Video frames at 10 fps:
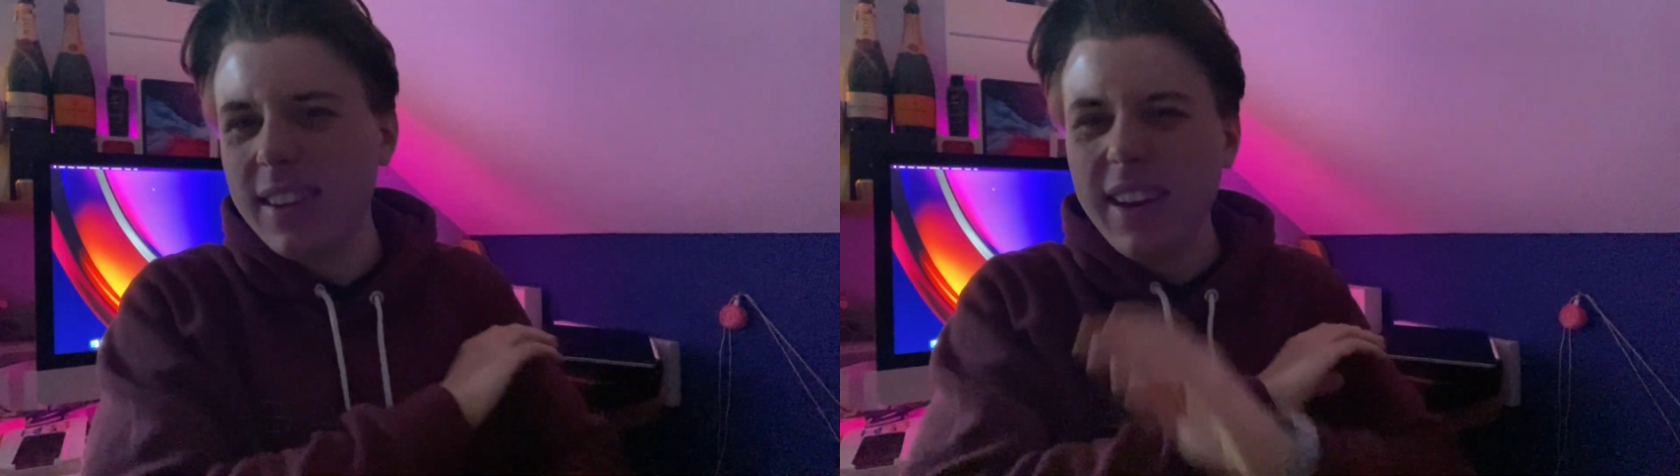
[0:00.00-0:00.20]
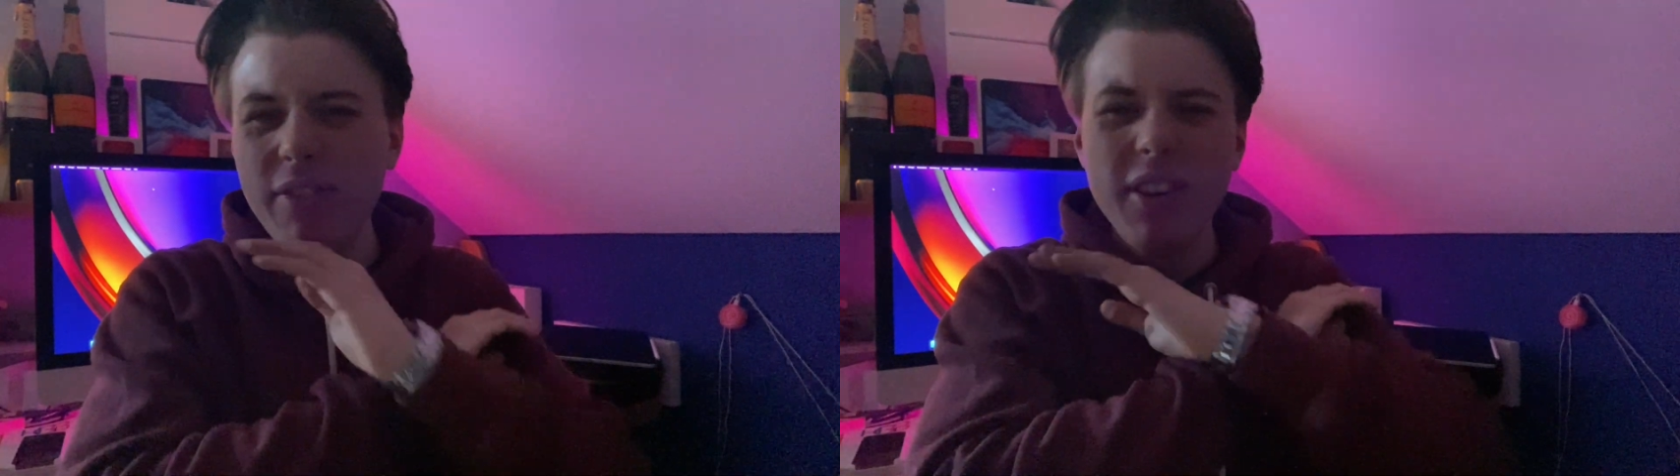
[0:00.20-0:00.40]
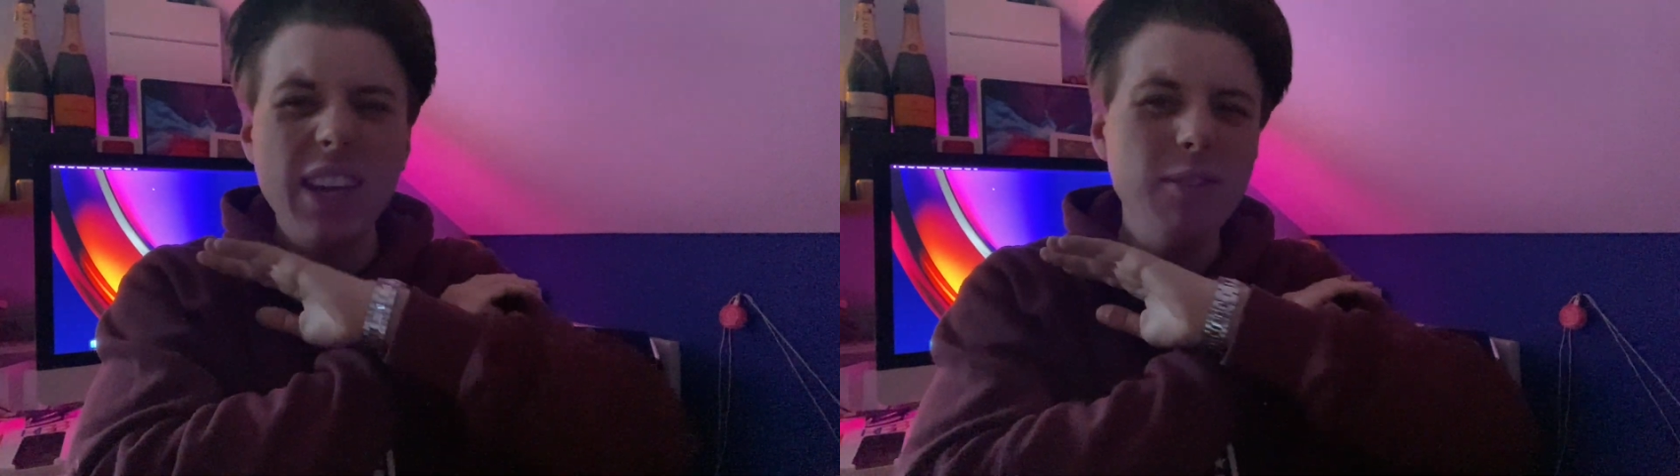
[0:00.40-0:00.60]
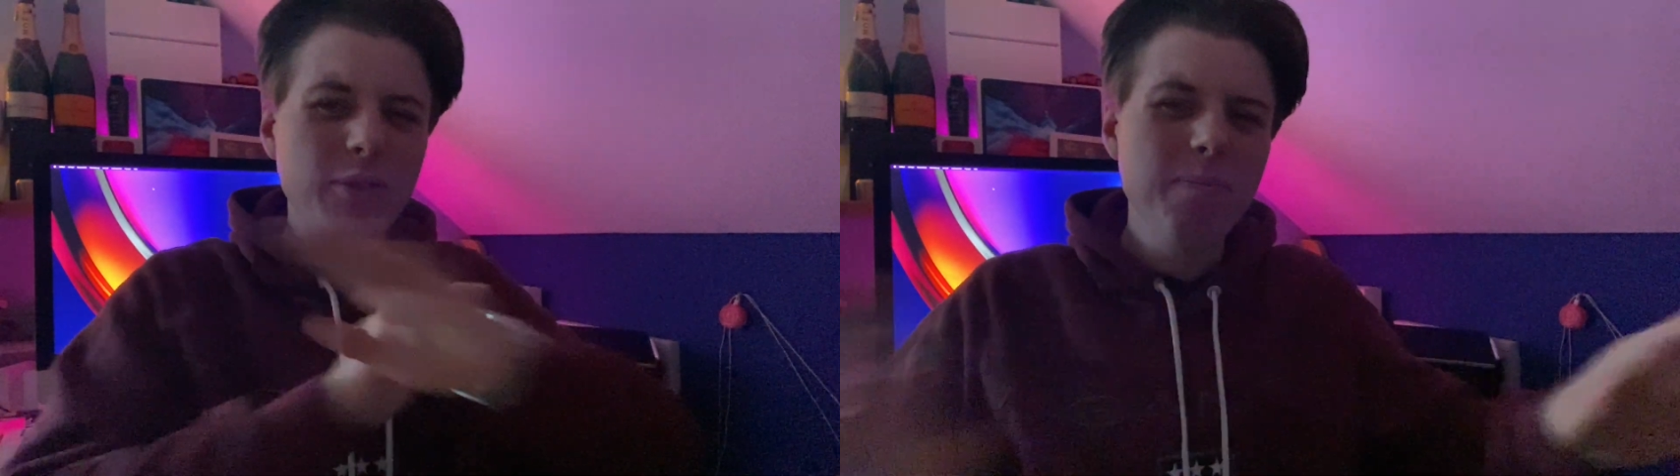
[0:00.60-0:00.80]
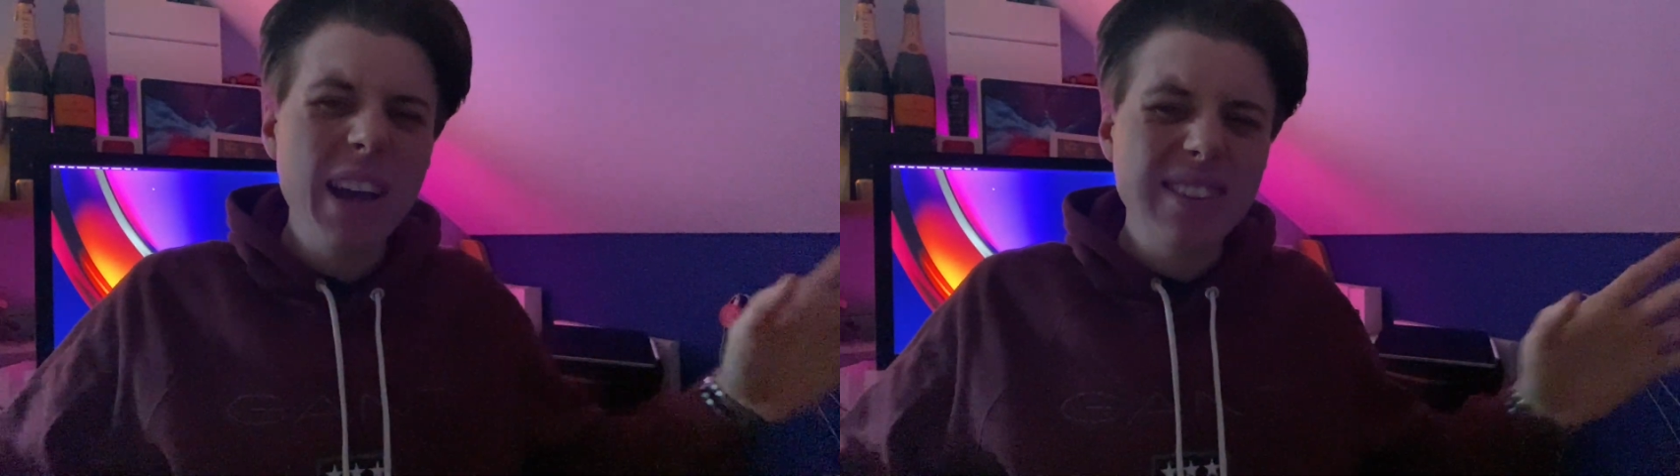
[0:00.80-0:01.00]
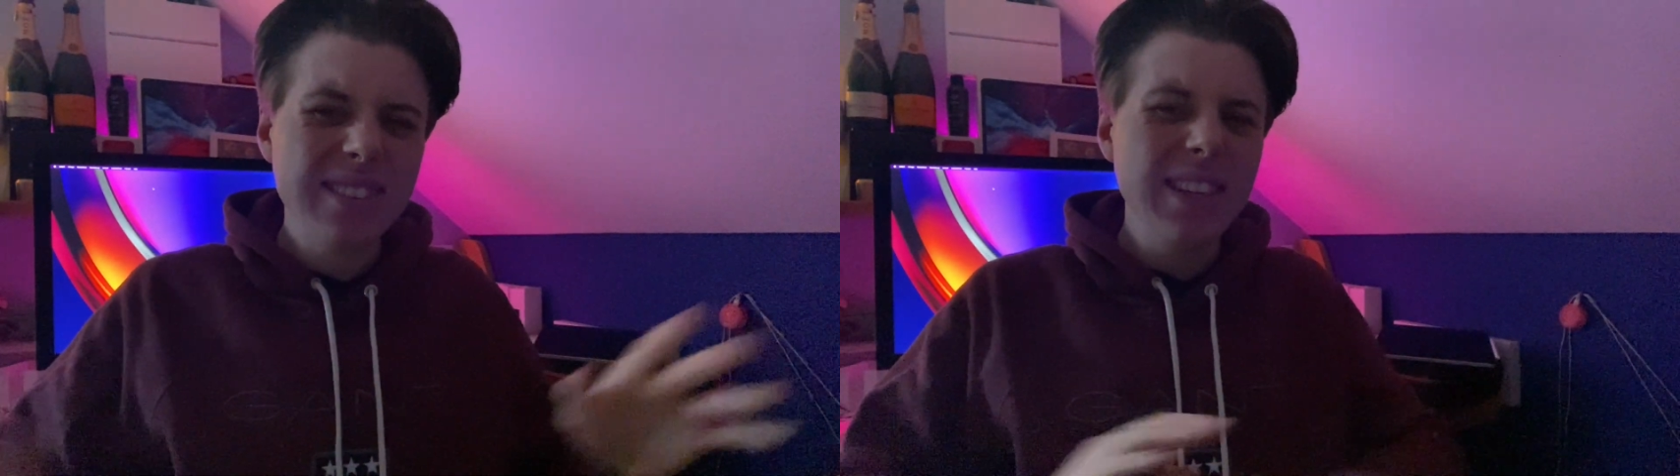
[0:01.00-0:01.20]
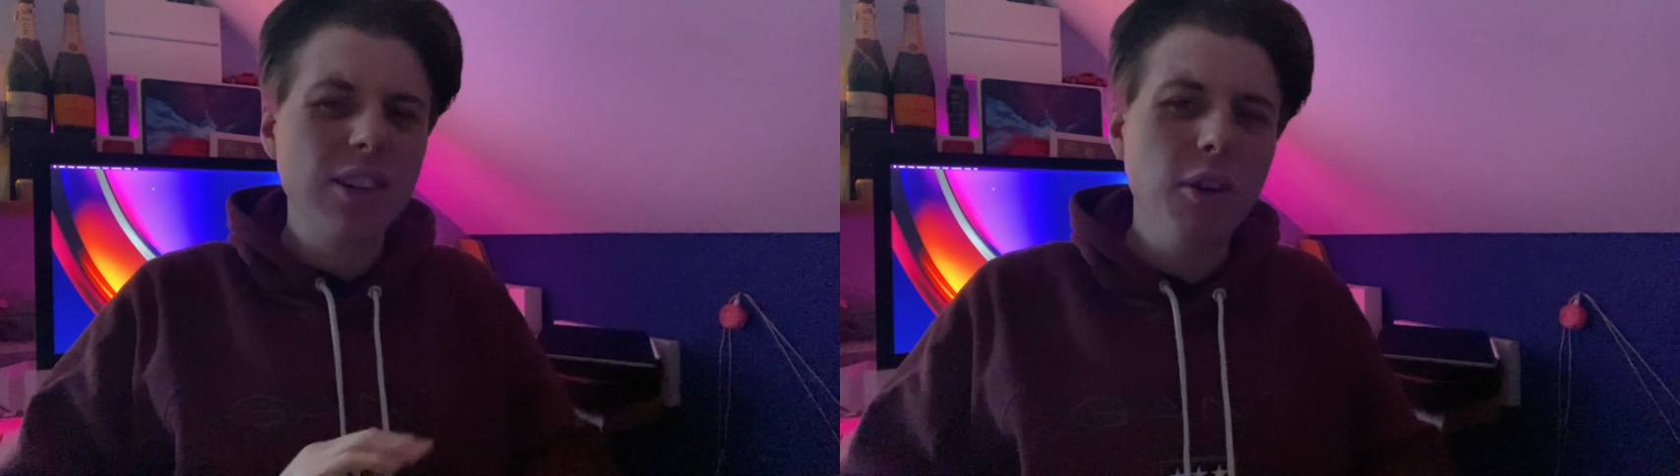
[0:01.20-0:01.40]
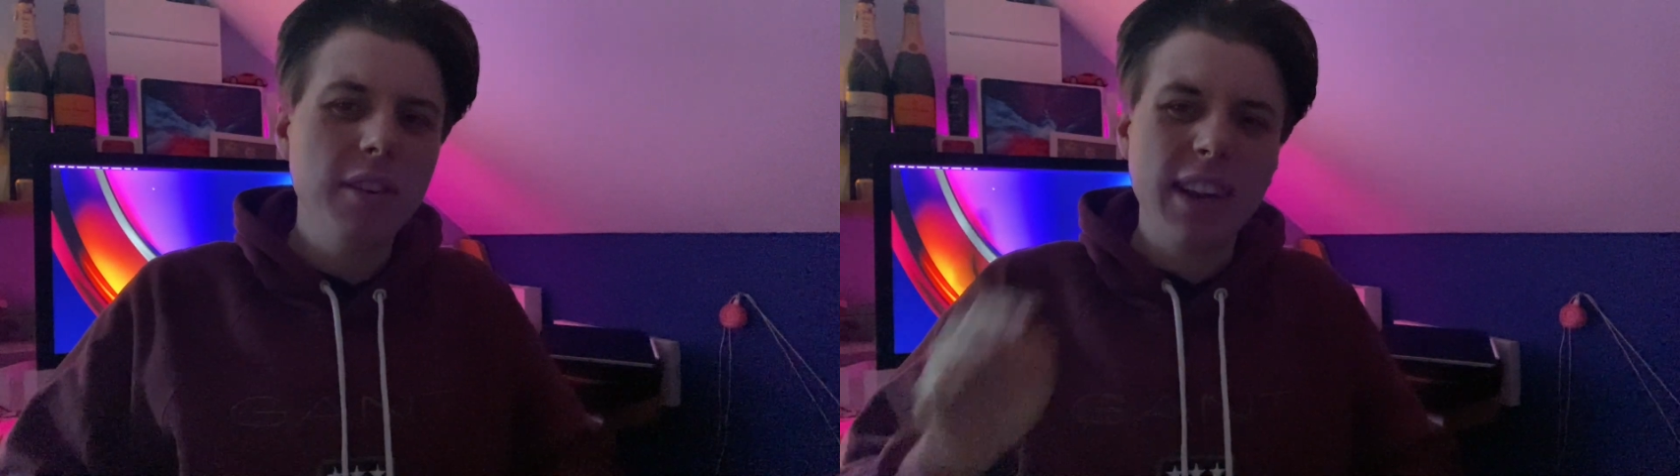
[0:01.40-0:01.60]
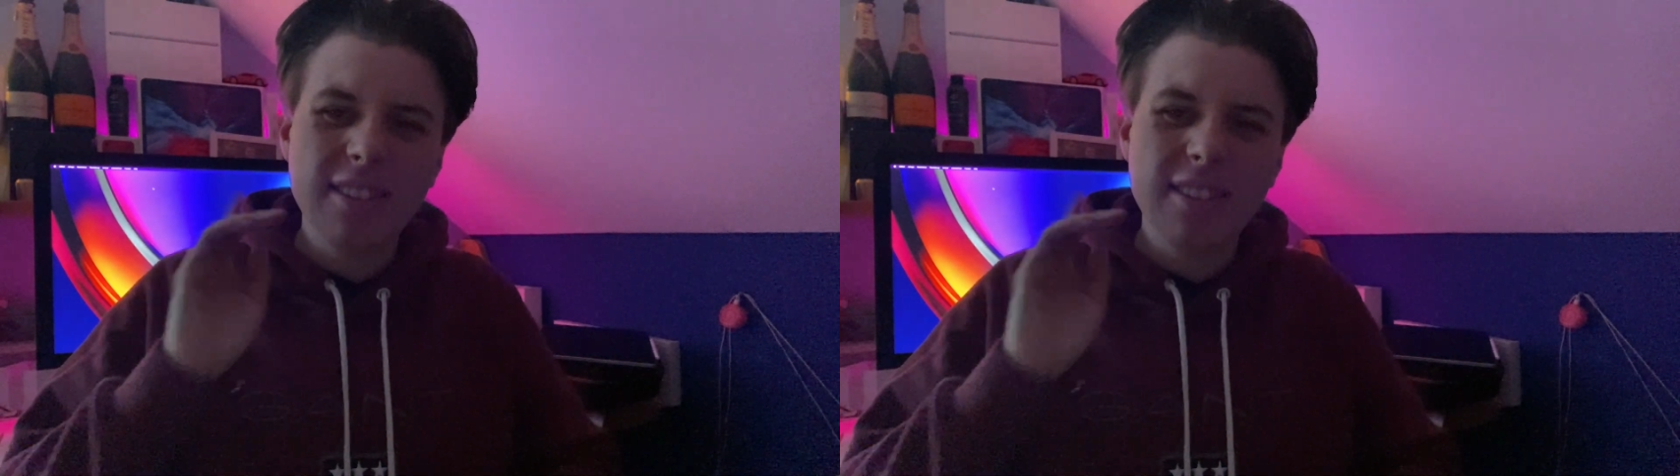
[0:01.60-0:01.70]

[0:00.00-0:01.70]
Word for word: denn davon gibt es massig Content.